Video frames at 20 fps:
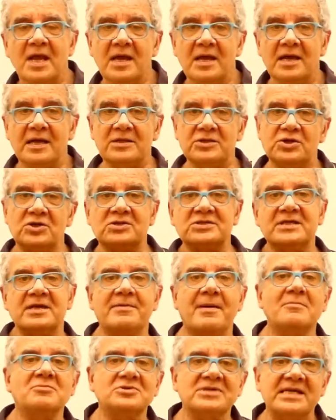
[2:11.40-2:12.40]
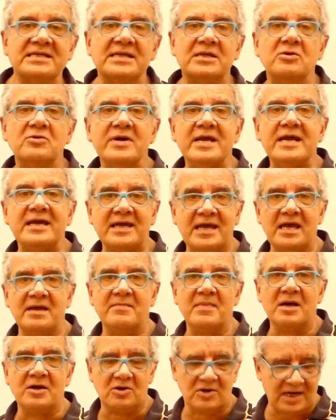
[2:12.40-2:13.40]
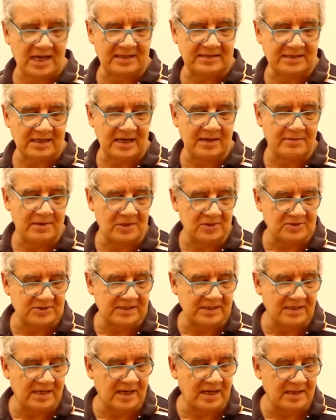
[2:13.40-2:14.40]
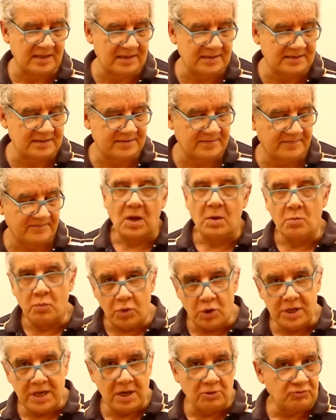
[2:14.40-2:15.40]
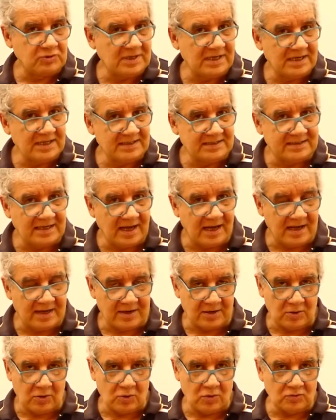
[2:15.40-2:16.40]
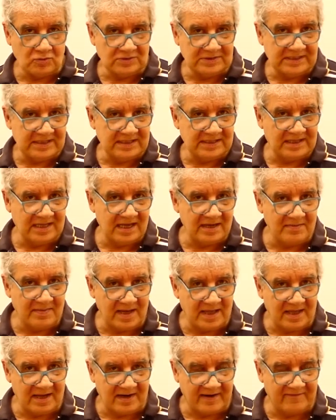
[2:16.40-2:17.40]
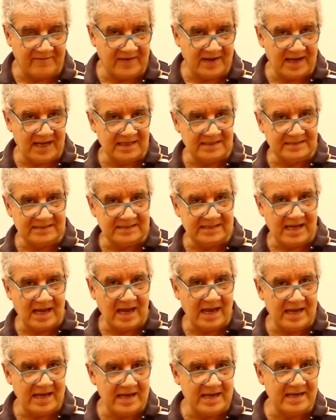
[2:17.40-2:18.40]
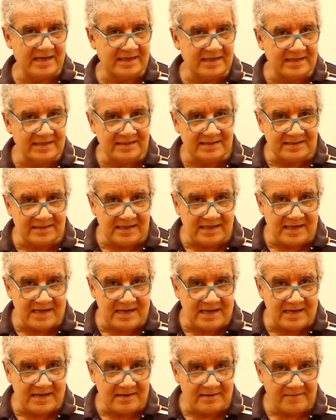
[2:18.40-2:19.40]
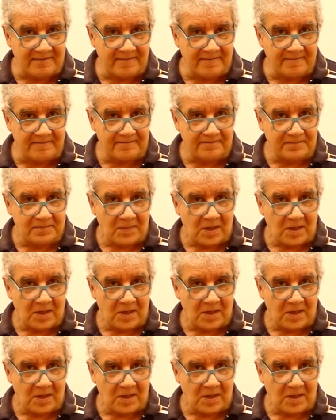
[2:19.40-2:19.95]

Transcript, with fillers: Entonces vamos a hacer un esquema con las tres velocidades. Voy a utilizar un sistema de referencia XY